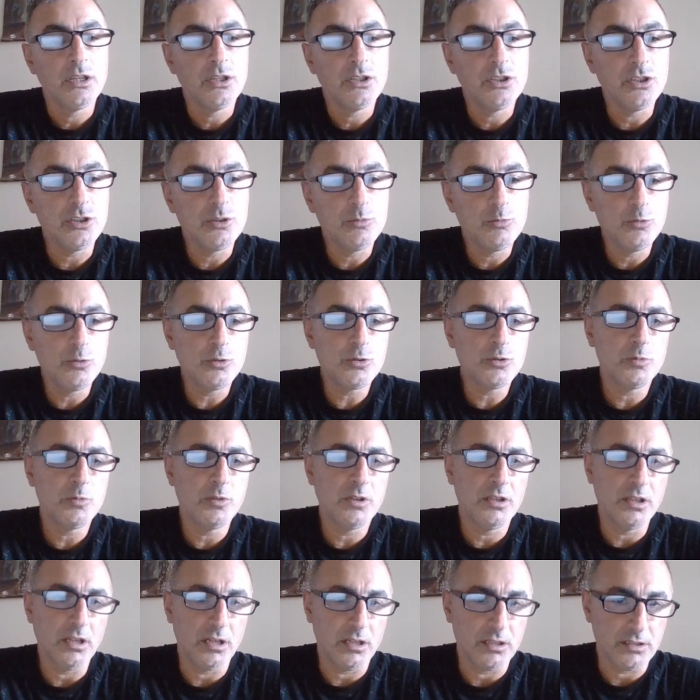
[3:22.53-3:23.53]
23
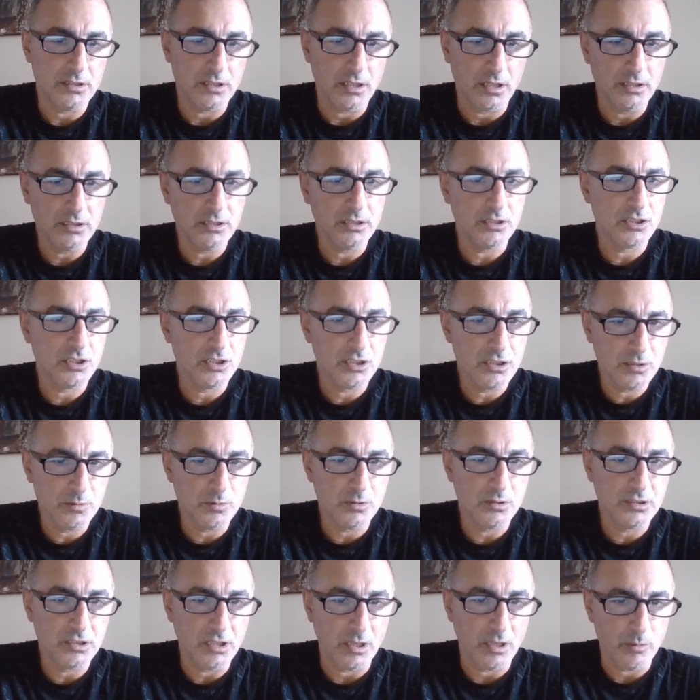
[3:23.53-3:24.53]
milyar liralık ikinci
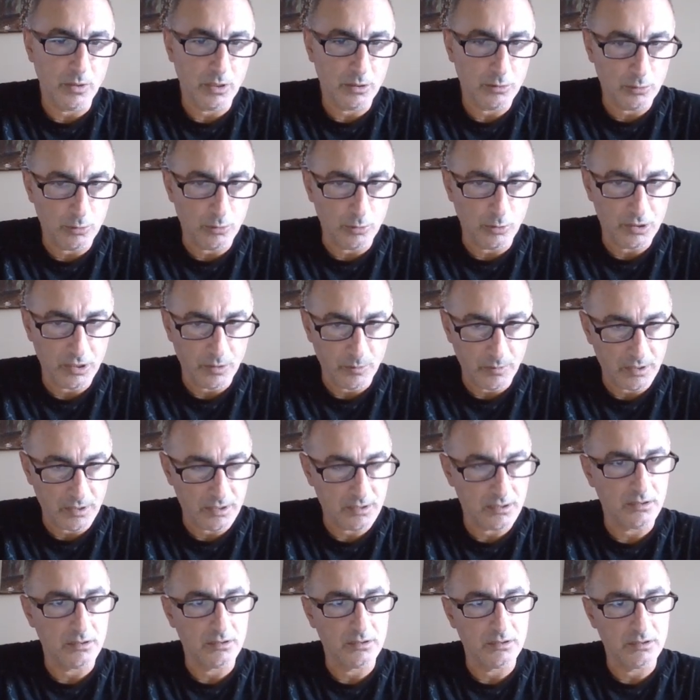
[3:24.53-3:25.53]
bir temettü
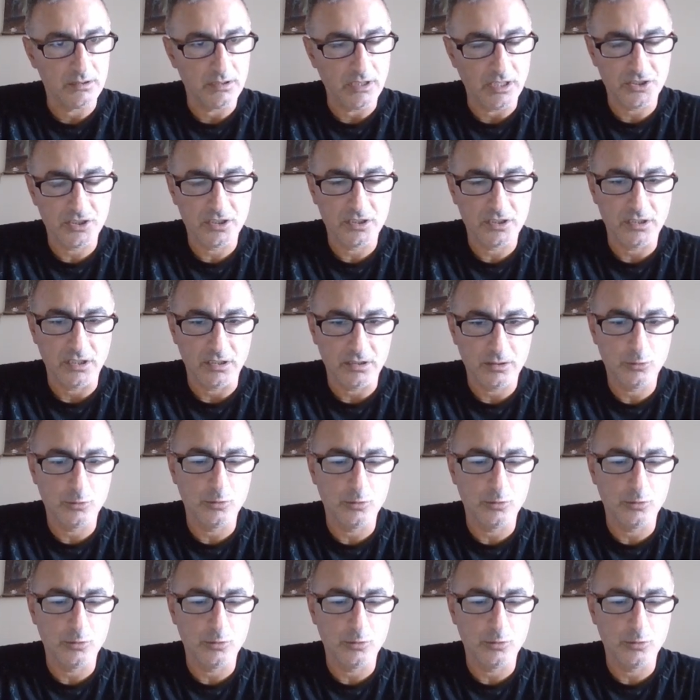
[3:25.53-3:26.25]
ödemesi e, açıkladı.